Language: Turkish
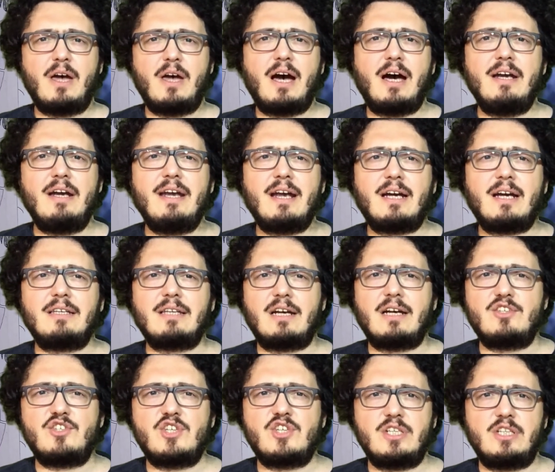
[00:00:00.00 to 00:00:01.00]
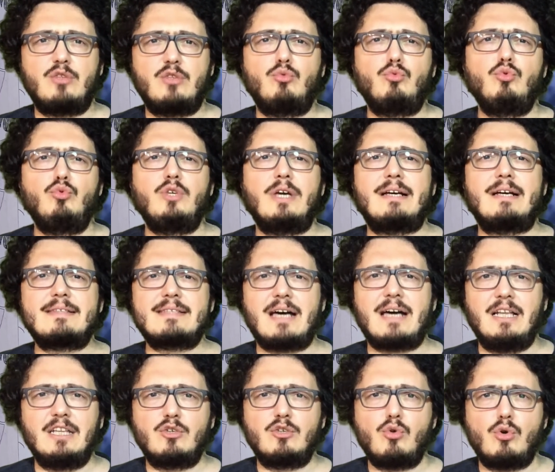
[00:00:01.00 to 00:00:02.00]
Her ne kadar Çin Dünya
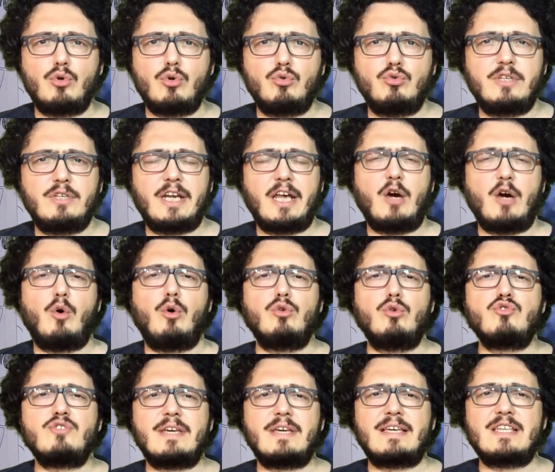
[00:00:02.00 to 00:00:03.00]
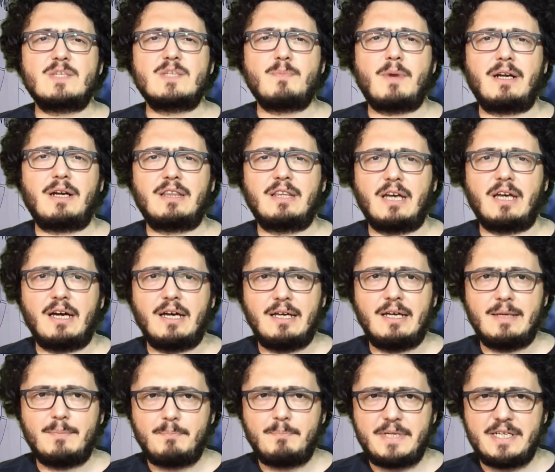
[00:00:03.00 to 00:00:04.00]
Sağlık Örgütü'ne 18 Mart'ta
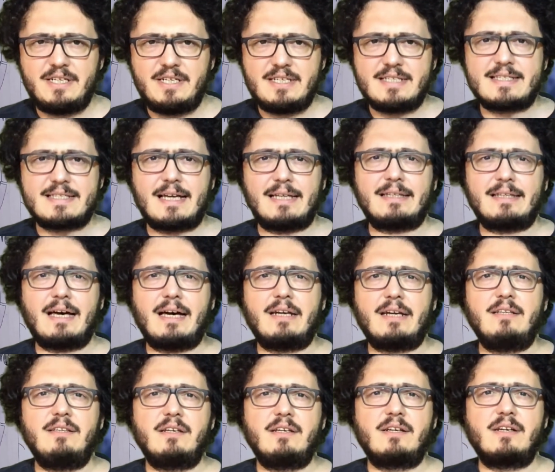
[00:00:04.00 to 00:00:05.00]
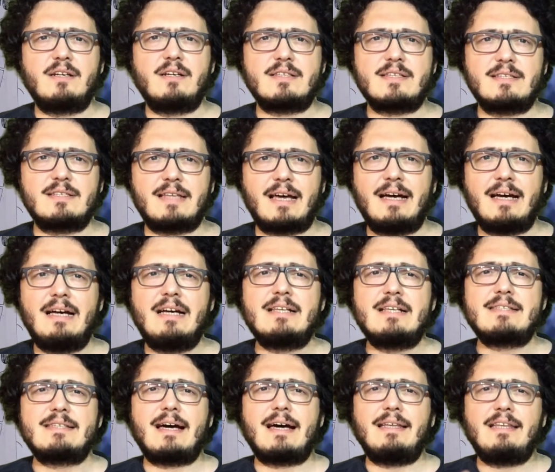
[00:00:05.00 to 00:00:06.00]
1 Nisan tarihleri arasında
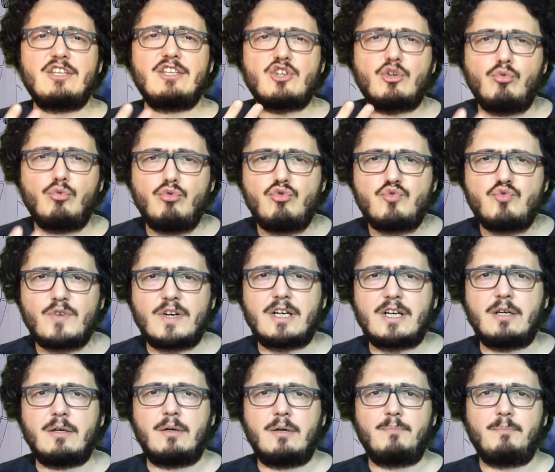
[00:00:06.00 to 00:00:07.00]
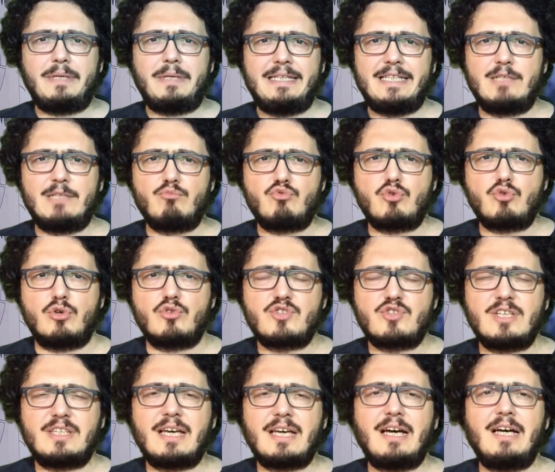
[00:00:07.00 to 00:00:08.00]
sadece 3 vaka bildirmiş
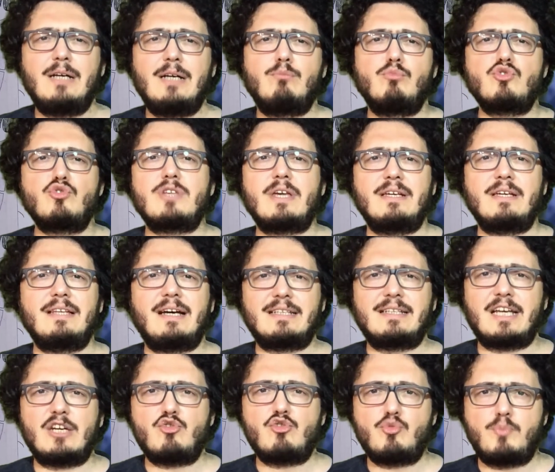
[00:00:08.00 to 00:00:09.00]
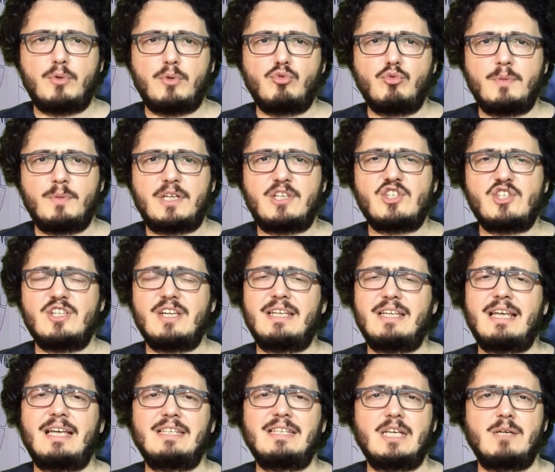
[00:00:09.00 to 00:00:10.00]
olsa da bu sayılardan şüphe duymak için
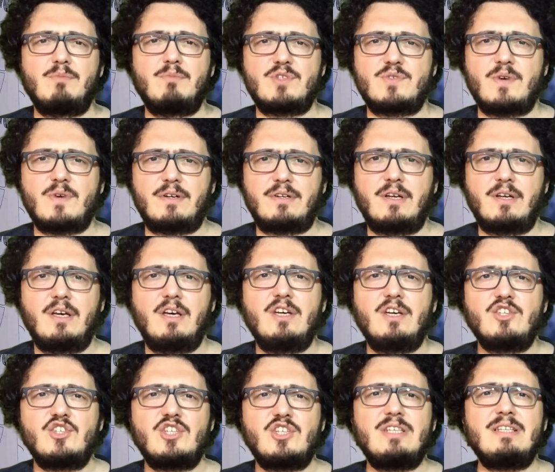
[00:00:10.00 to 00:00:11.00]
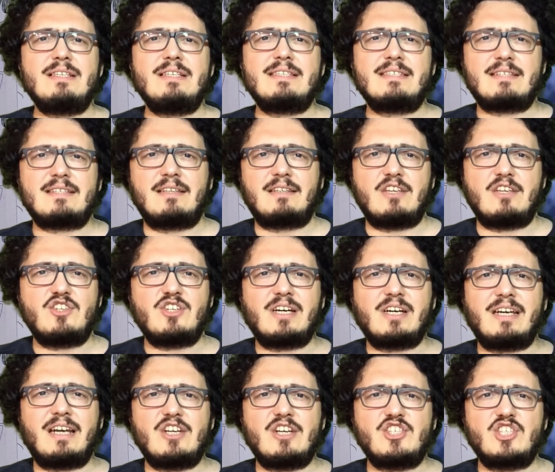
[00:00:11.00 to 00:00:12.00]
nedenlerimiz var. Çin
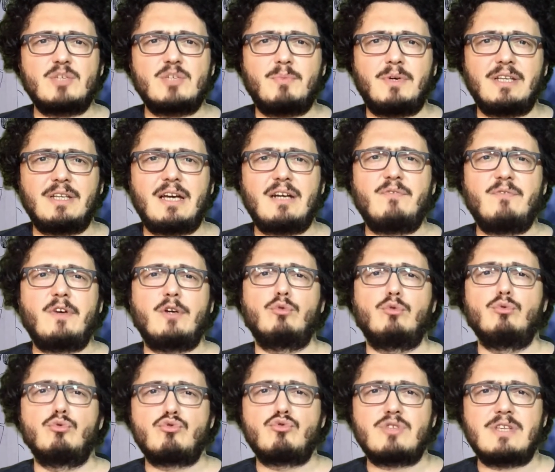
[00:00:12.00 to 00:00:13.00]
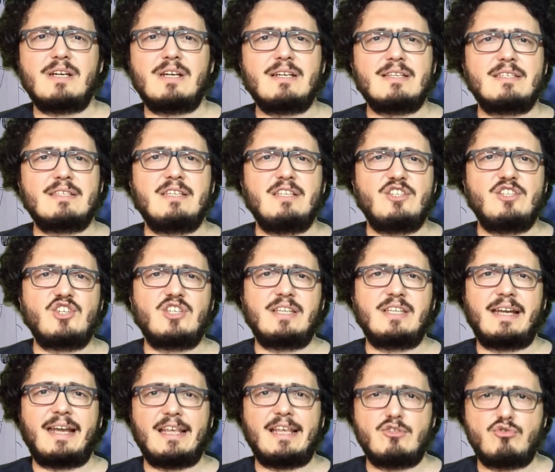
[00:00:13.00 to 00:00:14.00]
Stratejik Araştırmalar ve Uluslararası
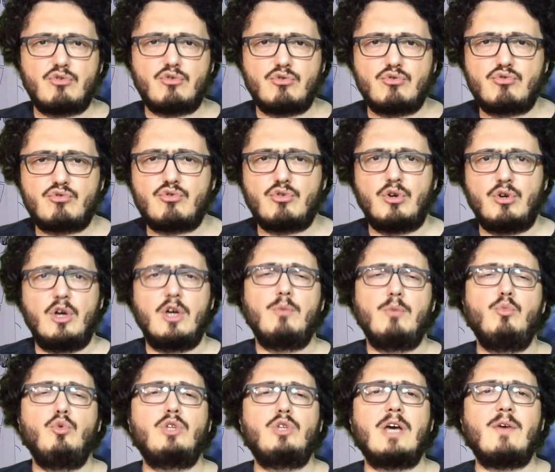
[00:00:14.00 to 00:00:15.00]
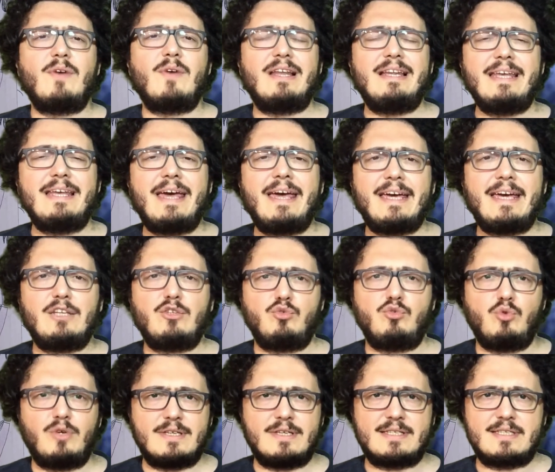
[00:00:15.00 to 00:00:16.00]
İlişkiler Enstitüsü mütevelli
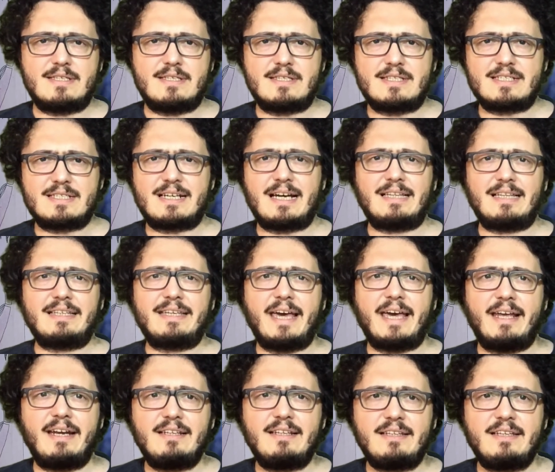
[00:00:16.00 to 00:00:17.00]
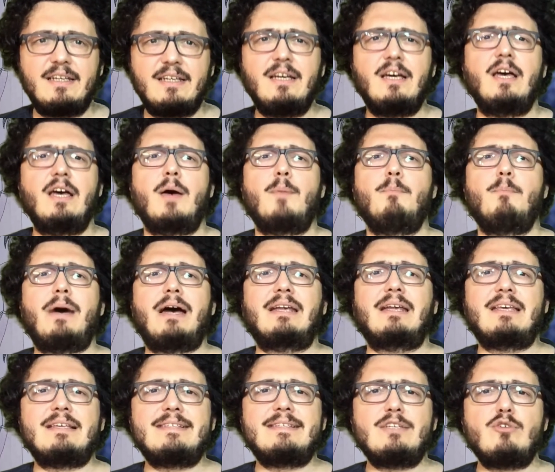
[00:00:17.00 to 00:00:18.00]
heyet üyesi Scott Kennedy,
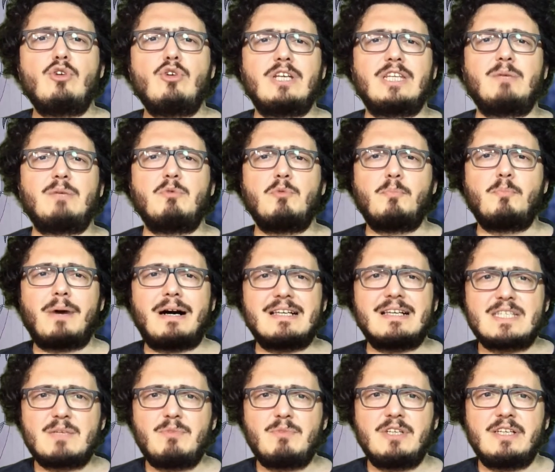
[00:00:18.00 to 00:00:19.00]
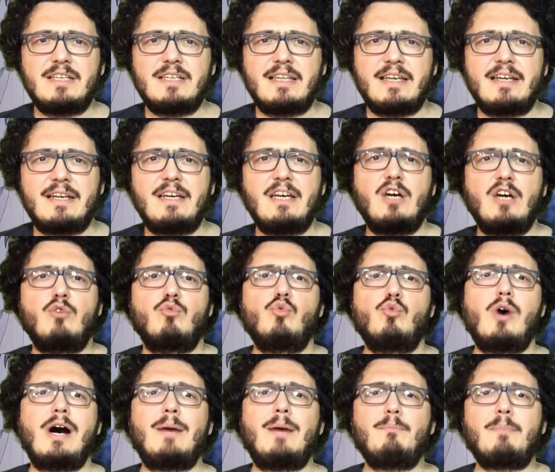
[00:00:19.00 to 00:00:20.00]
merkezi yönetimin bazı bilgileri
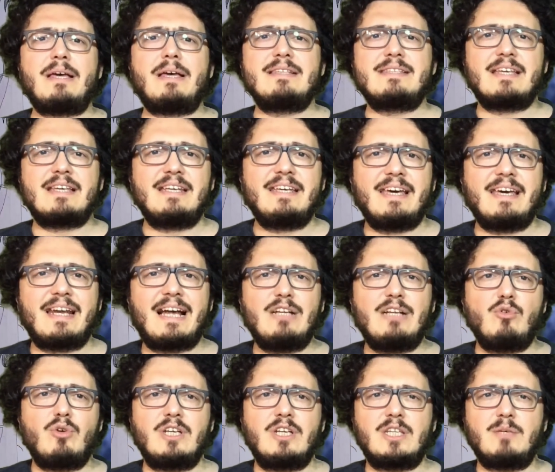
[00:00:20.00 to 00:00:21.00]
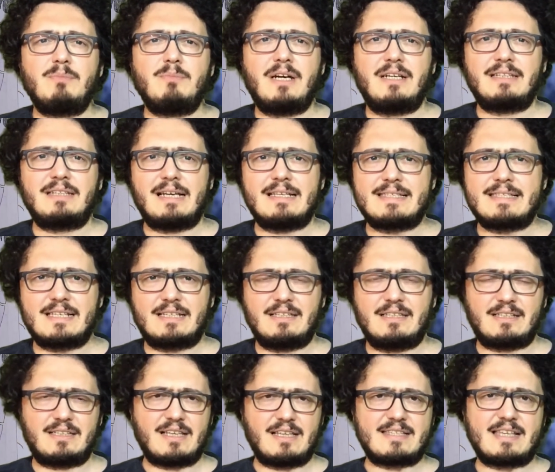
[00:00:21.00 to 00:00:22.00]
Wuhan benzeri yerel yönetimlerden
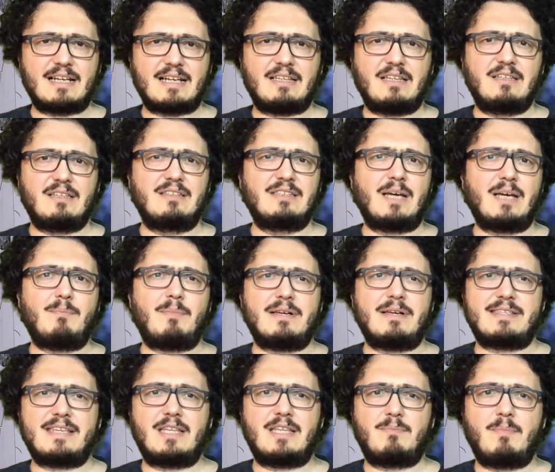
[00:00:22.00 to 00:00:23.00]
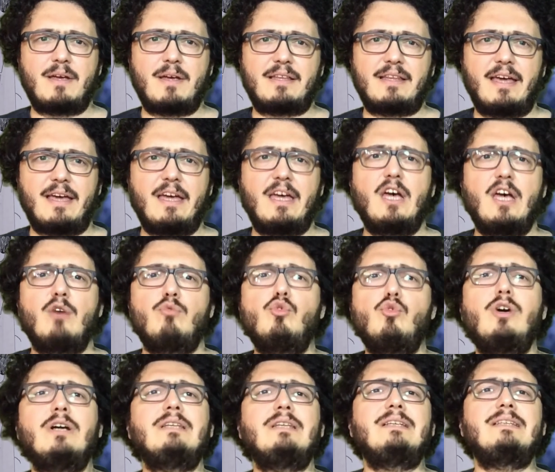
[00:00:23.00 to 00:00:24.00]
sıklıkla sakladığından bahsetmekte.
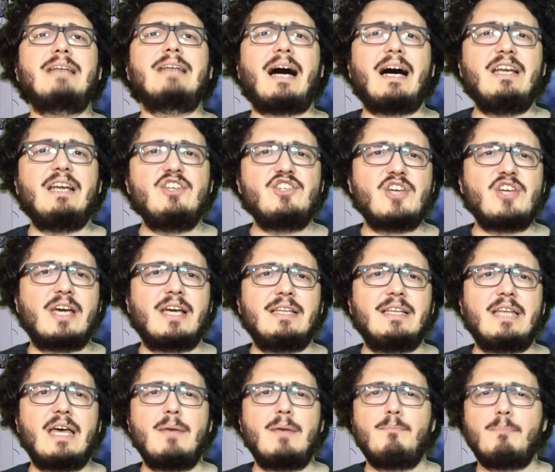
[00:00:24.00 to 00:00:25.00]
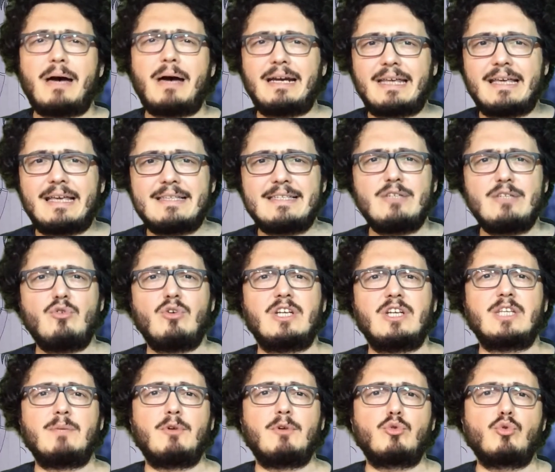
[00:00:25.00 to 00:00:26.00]
Wuhan'ın da aynı şekilde merkezi
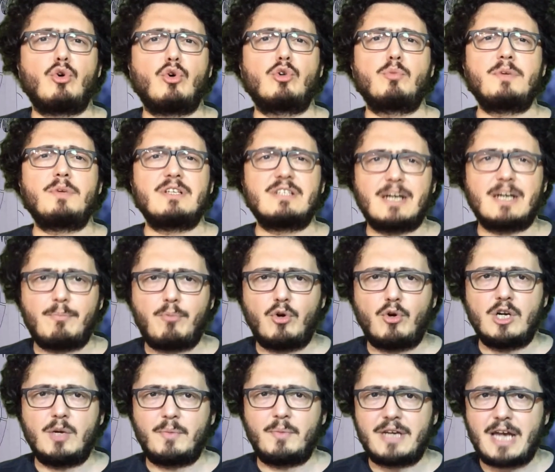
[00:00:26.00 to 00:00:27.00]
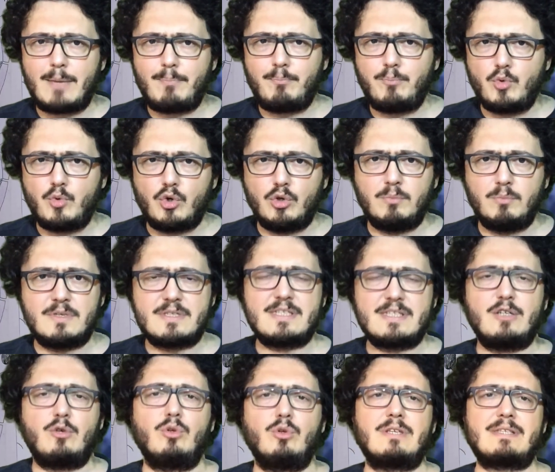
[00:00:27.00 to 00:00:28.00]
yönetime doğru bir raporlama yapmıyor
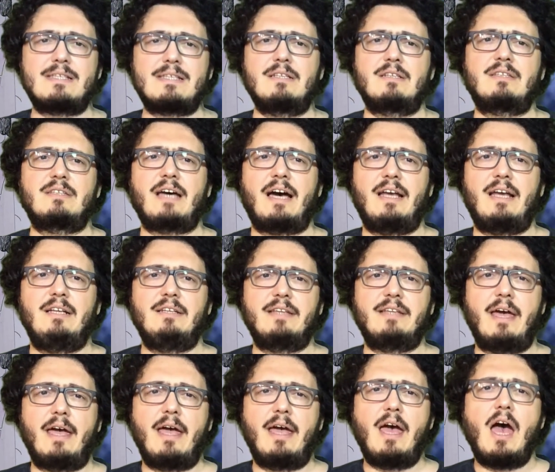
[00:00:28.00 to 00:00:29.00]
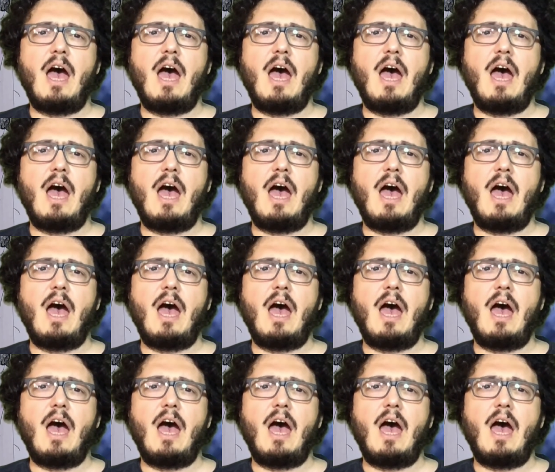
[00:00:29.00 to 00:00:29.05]
olması olasılık dahilinde.